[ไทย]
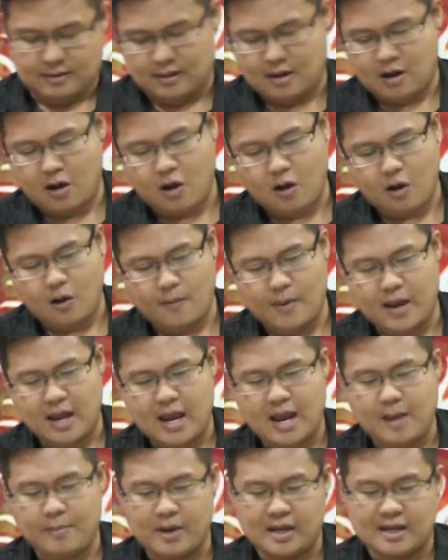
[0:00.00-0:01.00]
ก็ไม่
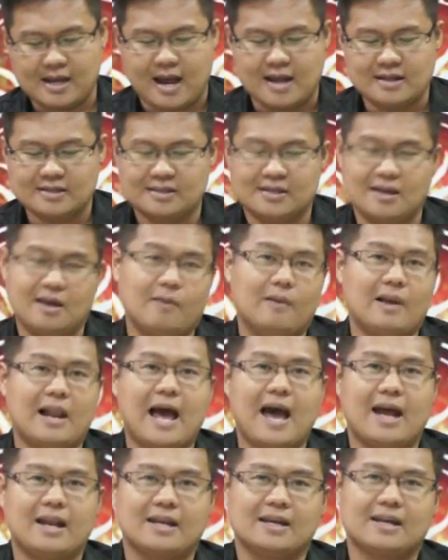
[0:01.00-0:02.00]
ให้เป็นการเสียเว
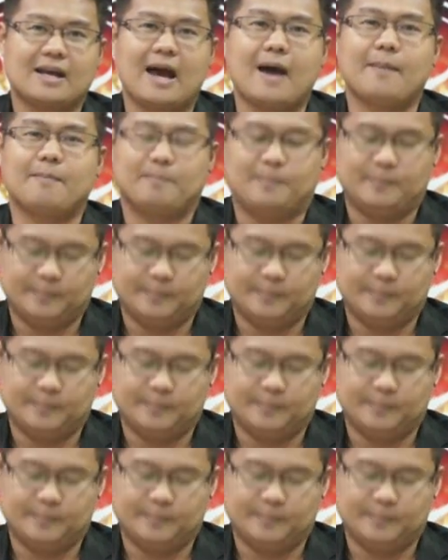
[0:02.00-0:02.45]
ลานะครับ